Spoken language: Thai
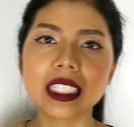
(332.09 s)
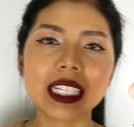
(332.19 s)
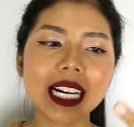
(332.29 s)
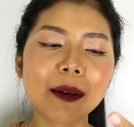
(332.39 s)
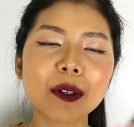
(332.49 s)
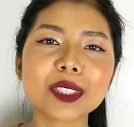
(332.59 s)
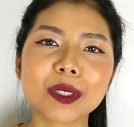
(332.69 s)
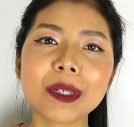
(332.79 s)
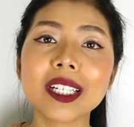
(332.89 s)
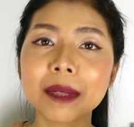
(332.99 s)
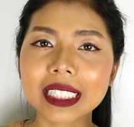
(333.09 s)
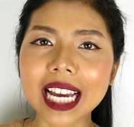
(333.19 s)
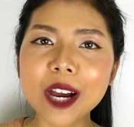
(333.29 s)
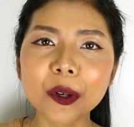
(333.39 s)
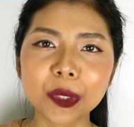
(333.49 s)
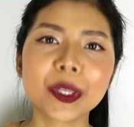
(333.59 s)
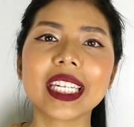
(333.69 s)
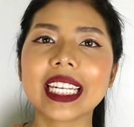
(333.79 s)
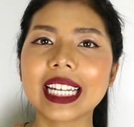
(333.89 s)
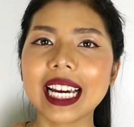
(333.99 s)
นี้นะคะเพราะรู้สึกว่าเออมันเข้ากับตัว
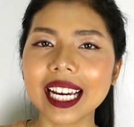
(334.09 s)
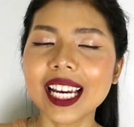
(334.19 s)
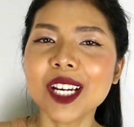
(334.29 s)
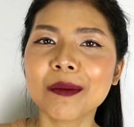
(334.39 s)
เองนะคะ